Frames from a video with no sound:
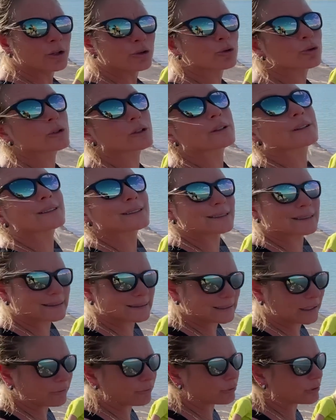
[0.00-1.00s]
Donc
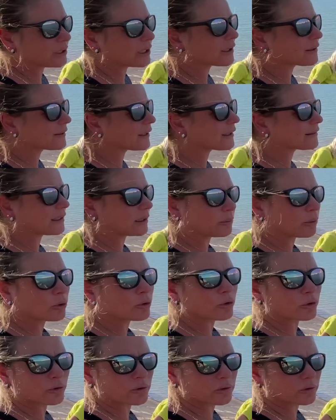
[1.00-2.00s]
ça veut dire
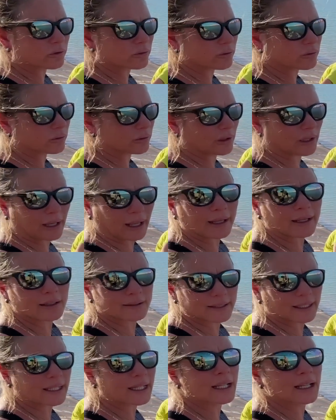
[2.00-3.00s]
certainement que
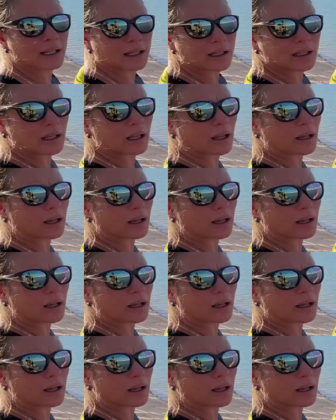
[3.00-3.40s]
là, ça y est,